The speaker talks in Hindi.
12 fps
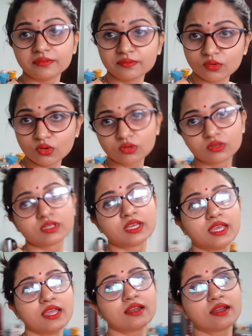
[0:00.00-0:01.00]
वो
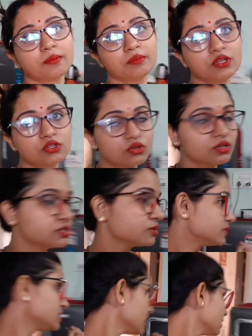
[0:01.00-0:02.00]
खेल रहा अपनी टॉय
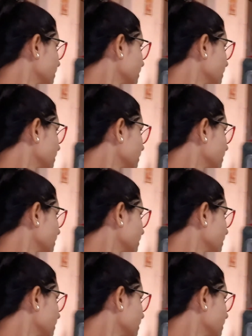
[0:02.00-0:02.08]
उसी का